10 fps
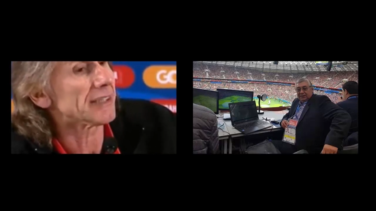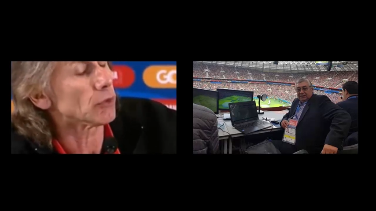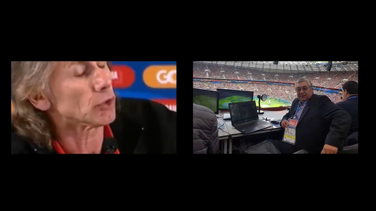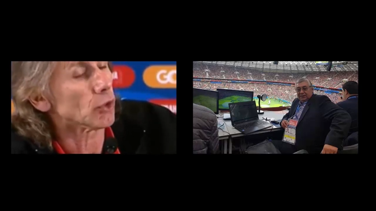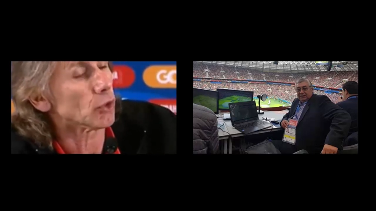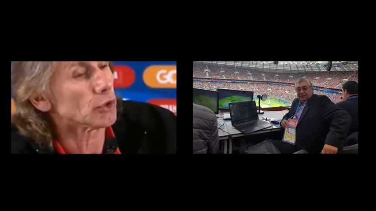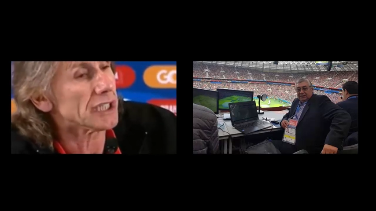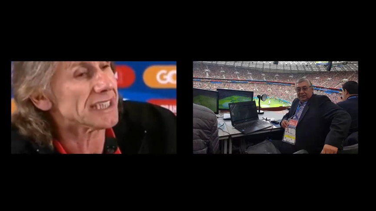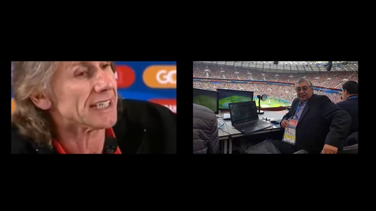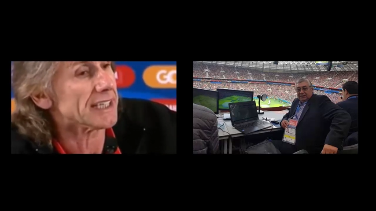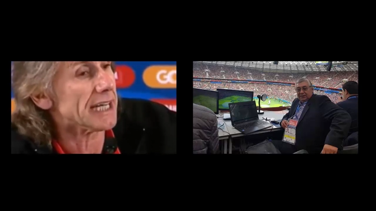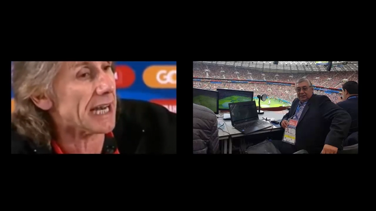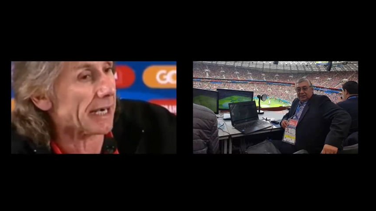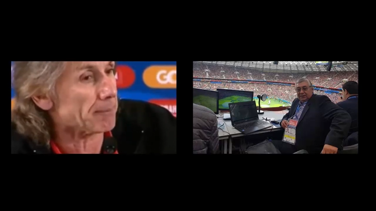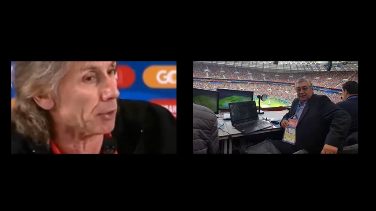usted ya, tiene la
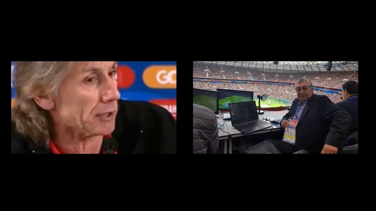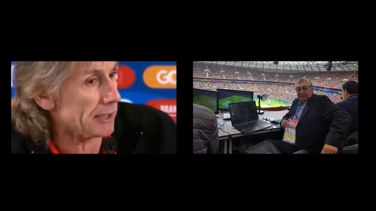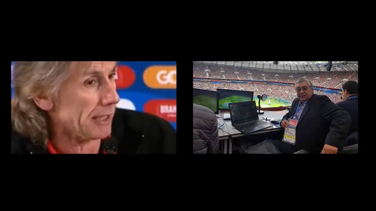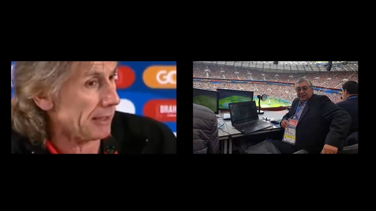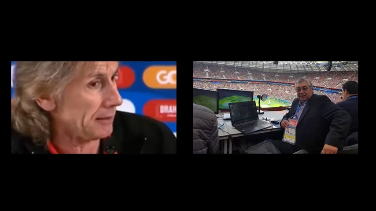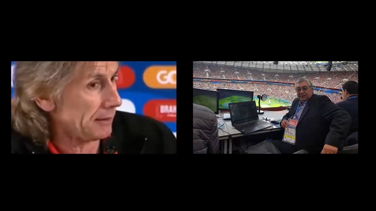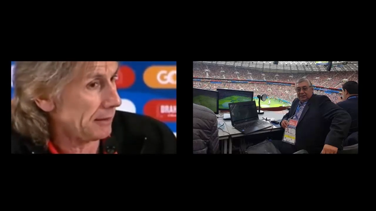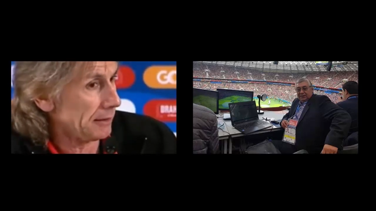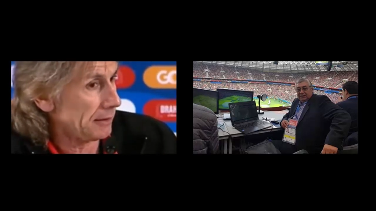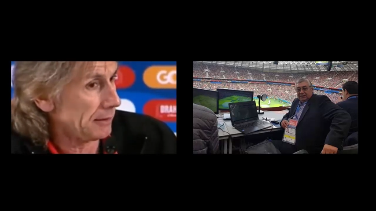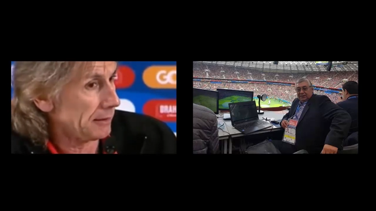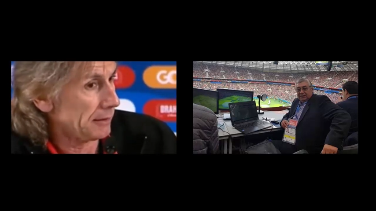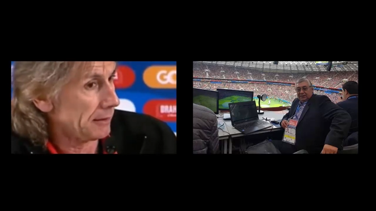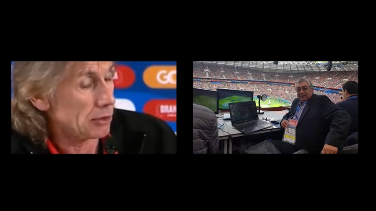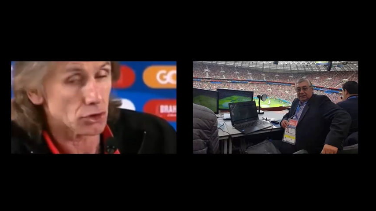respuesta?
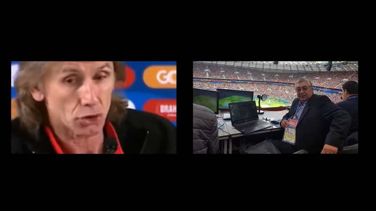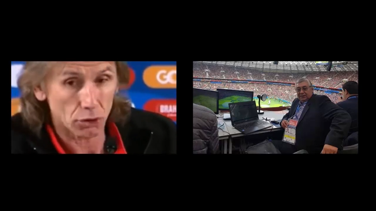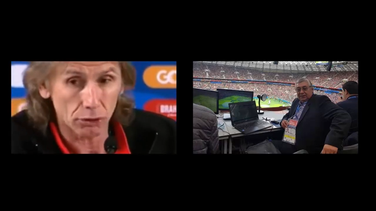Yo